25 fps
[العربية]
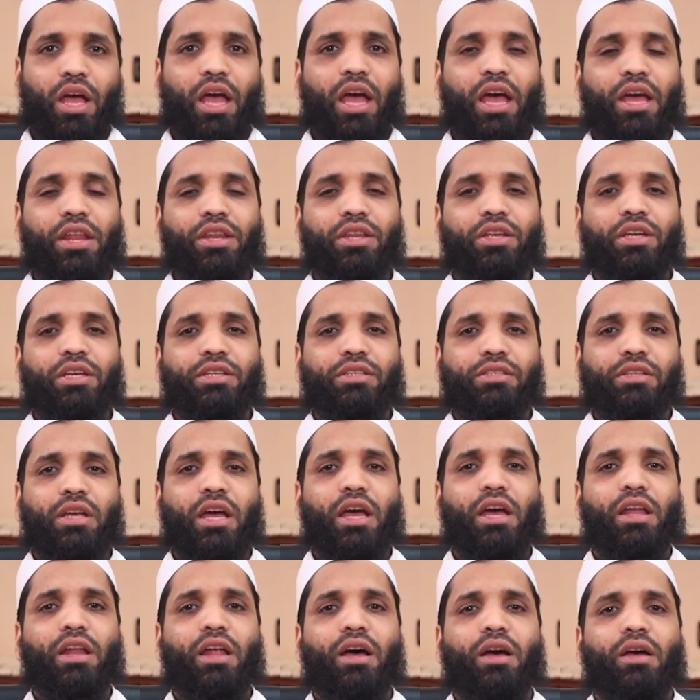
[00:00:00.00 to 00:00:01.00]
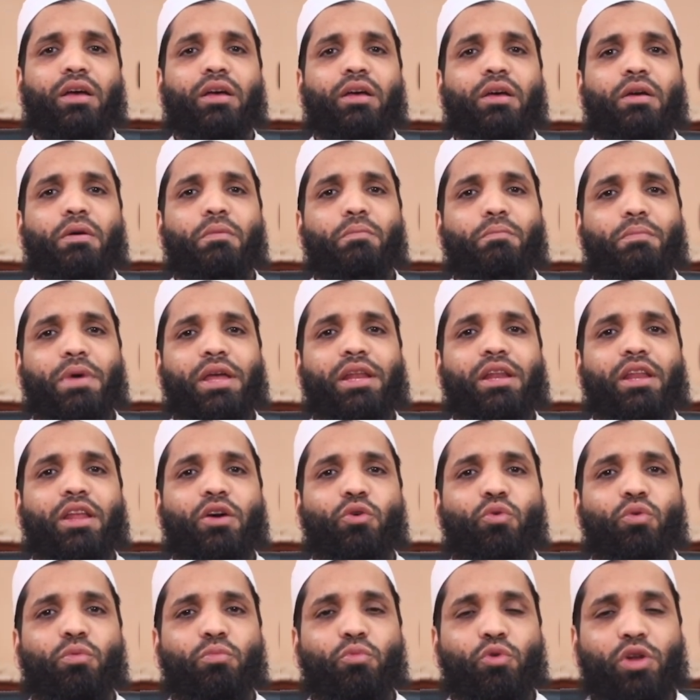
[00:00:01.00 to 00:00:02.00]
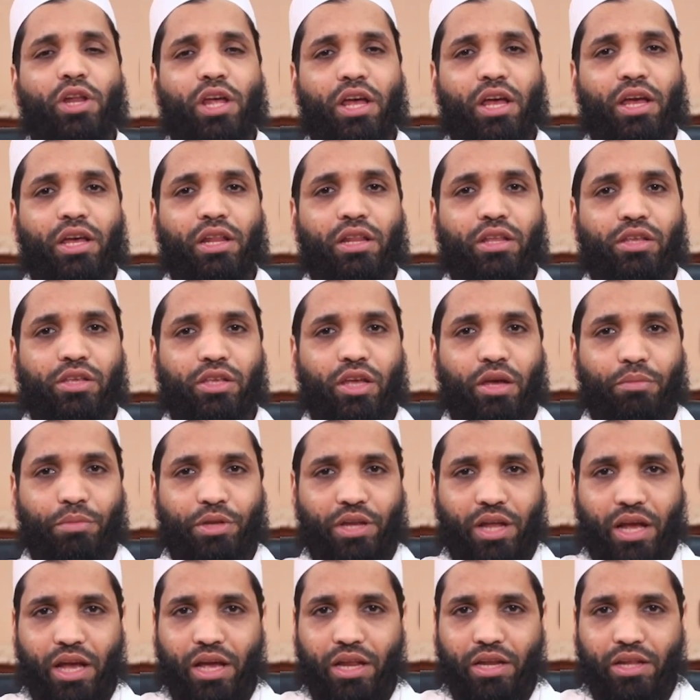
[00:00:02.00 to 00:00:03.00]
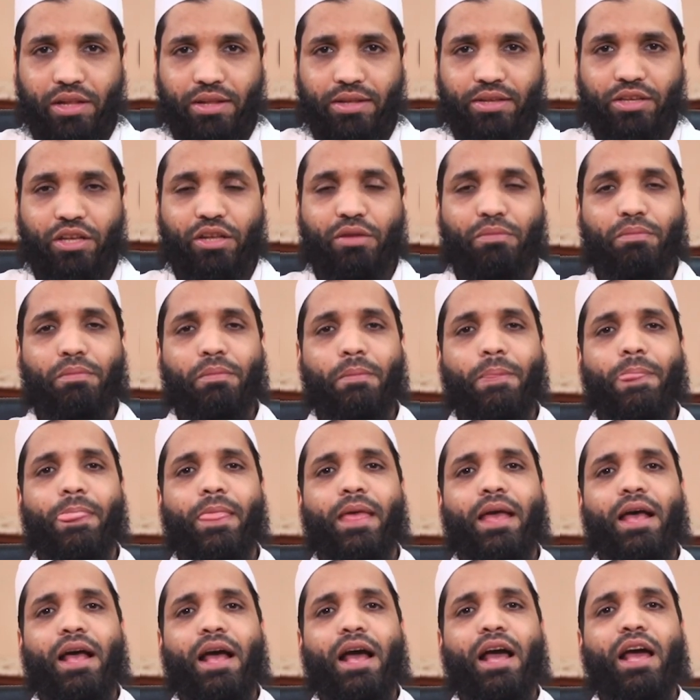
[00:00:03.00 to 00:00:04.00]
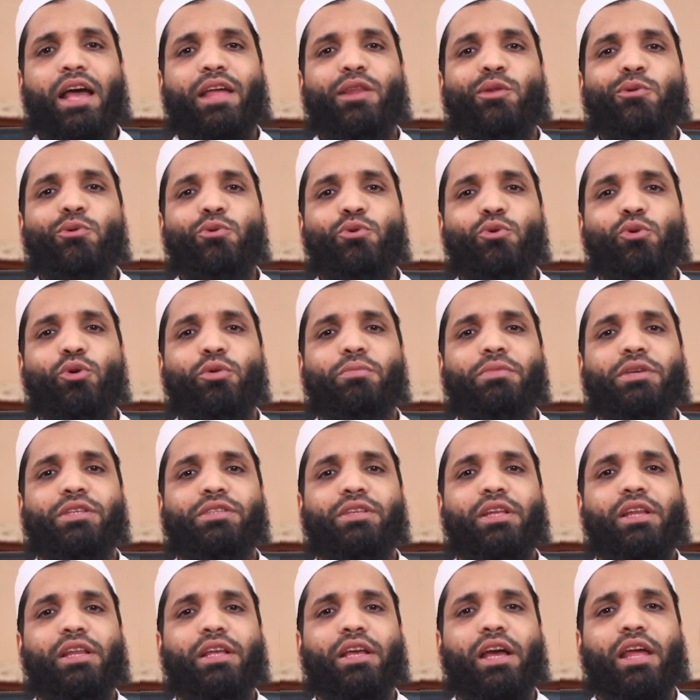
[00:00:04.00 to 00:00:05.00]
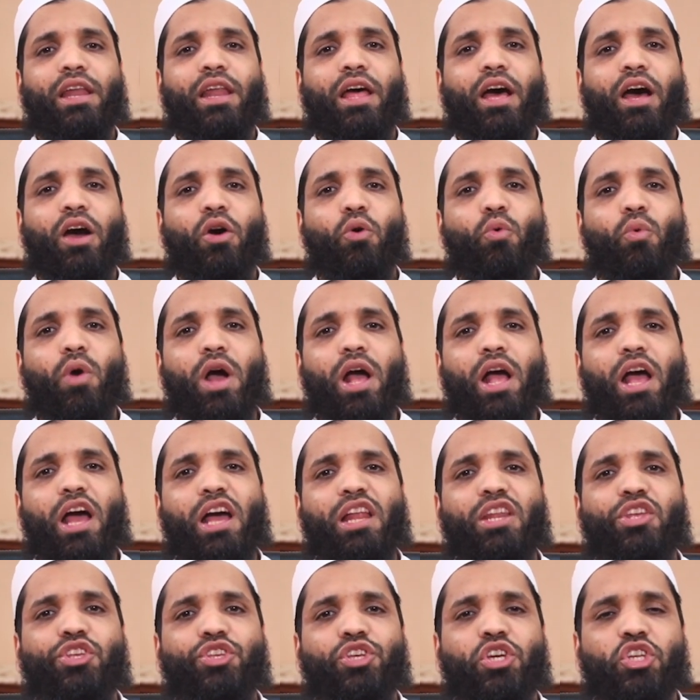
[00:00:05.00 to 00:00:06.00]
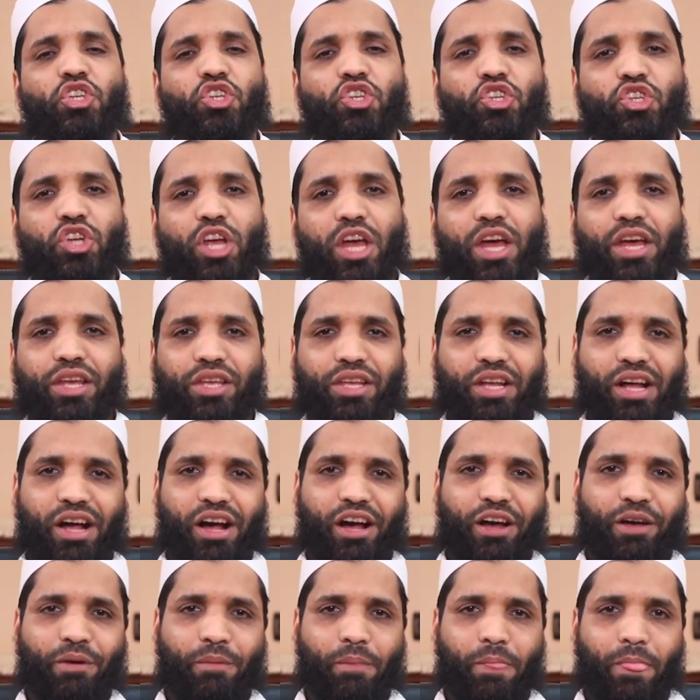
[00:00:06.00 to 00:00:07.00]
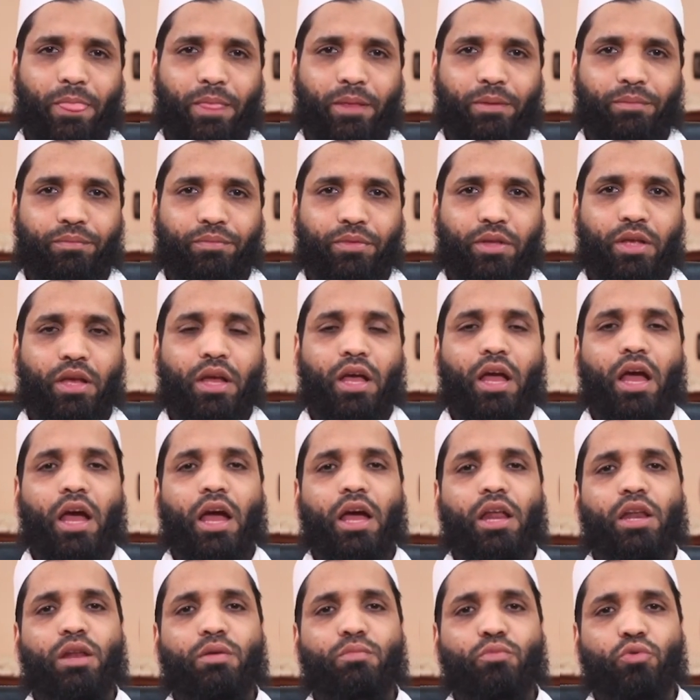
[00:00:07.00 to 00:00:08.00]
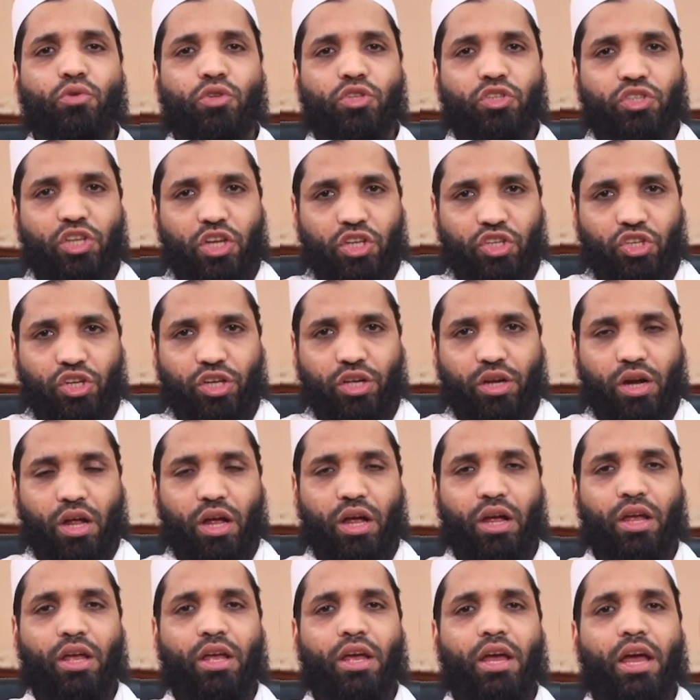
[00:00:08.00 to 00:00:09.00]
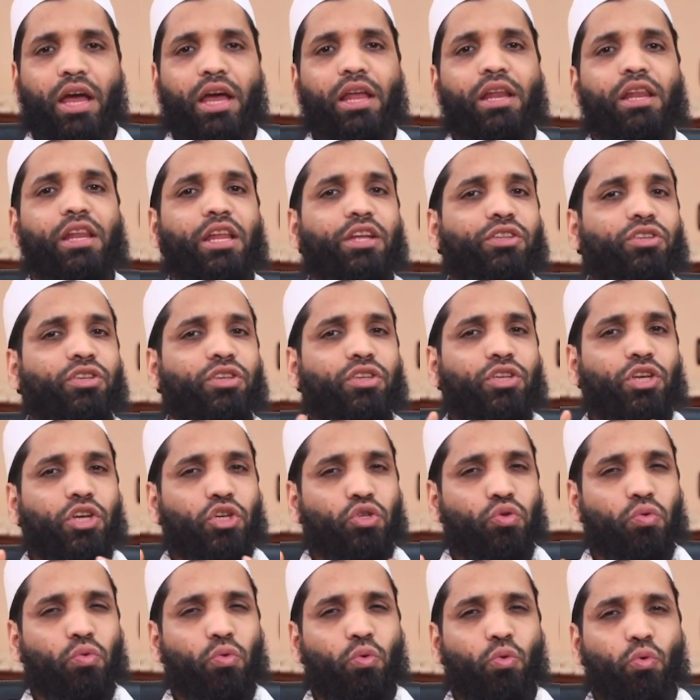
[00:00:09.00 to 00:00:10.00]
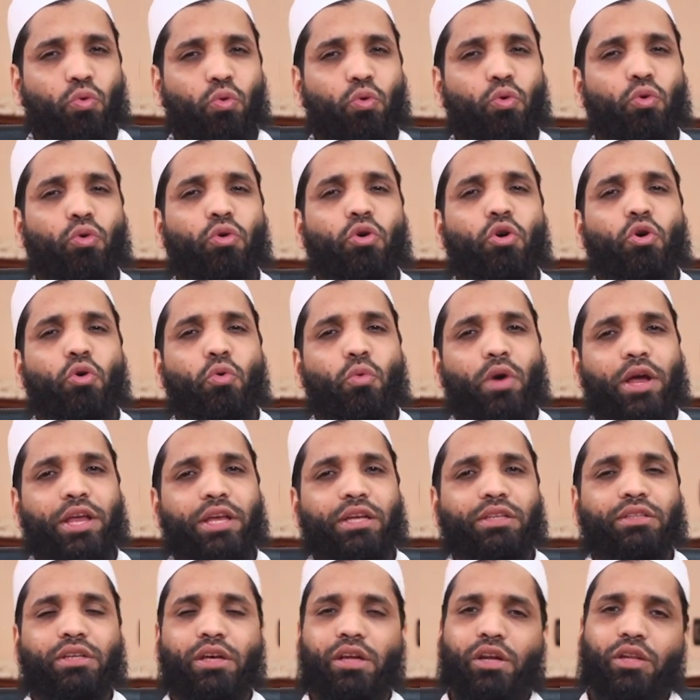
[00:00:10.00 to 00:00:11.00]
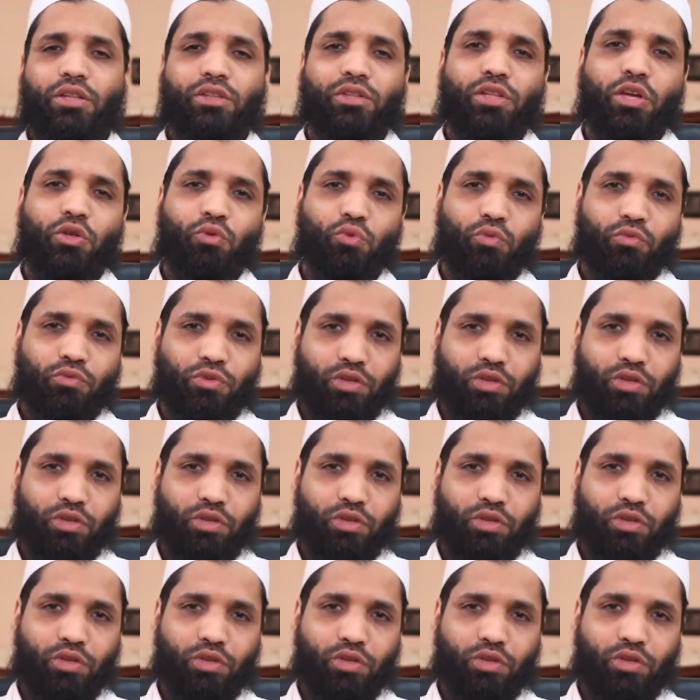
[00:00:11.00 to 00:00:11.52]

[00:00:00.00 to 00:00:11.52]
أن يسأل من لهم الأهلية من أهل العلم عن حكم تلك الأقوال الشائعة المنتشرة التي يشك ويتردد